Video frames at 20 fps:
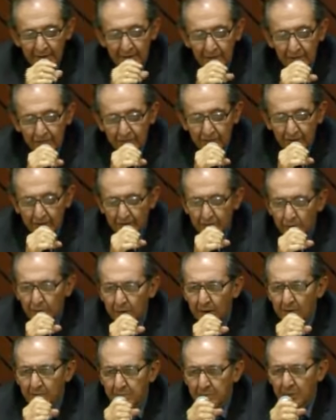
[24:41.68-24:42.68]
decía yo
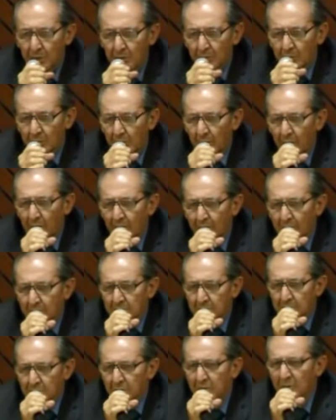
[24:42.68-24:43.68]
en el
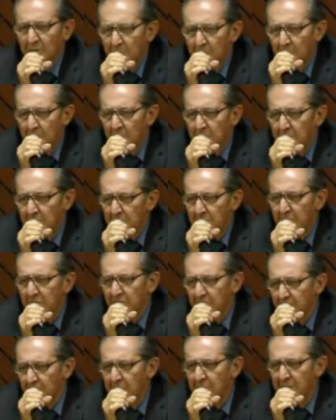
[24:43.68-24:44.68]
prólogo, ¿cómo
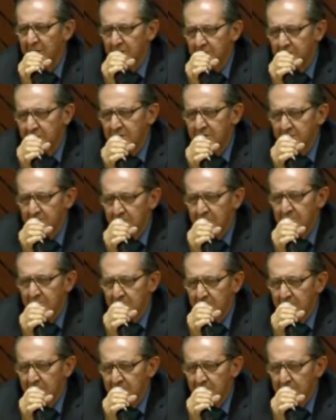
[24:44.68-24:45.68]
escribir
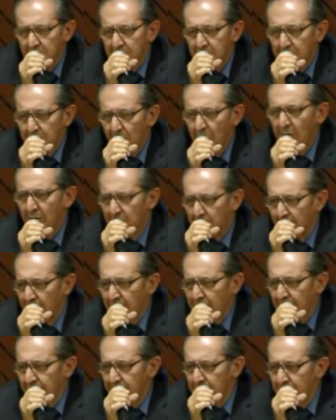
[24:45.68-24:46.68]

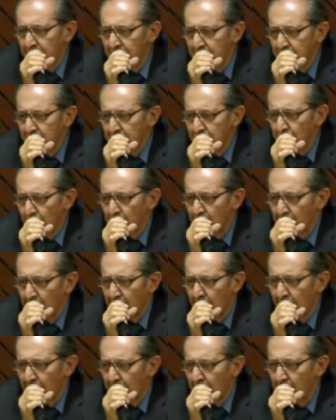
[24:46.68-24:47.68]
poemas sobre
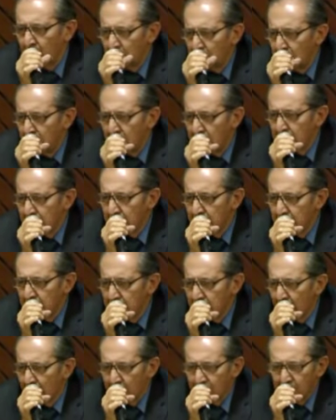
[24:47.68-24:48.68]
algo
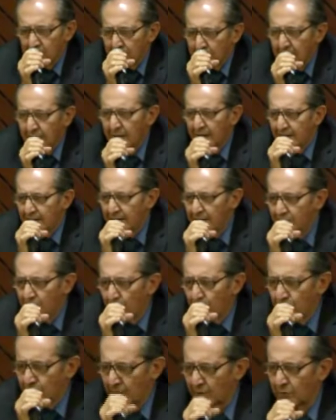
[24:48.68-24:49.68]
hace
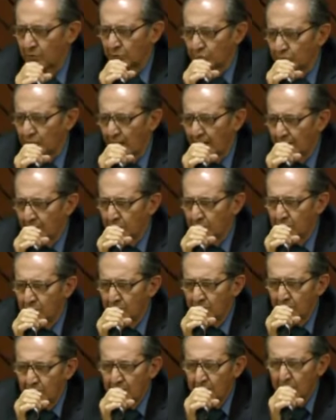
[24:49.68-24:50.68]
milenios
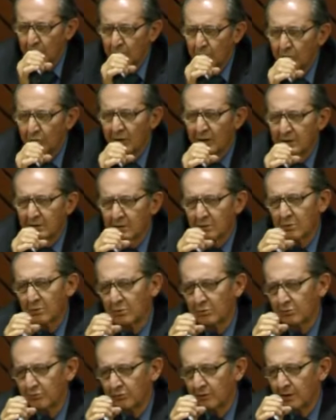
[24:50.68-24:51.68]
agotado como la
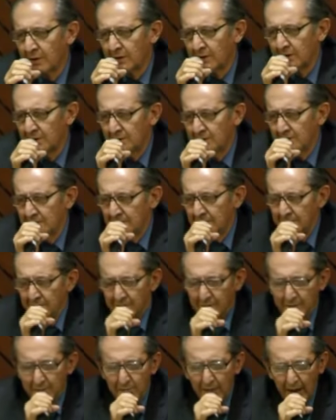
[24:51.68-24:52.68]
rosa?
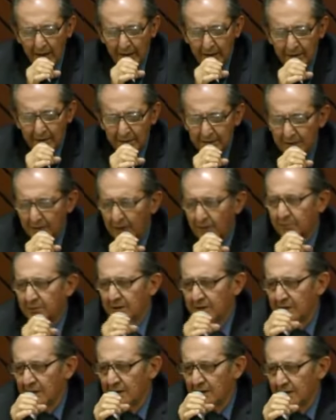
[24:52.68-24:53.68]
imagen de la
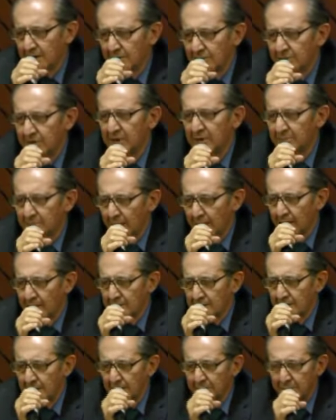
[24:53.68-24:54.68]
belleza,
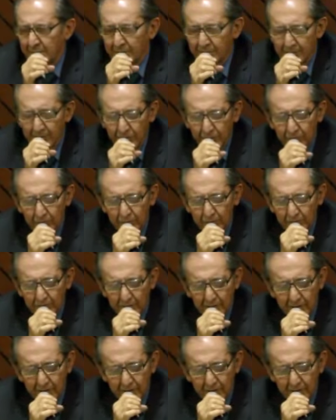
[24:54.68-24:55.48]
imagen de la perfección,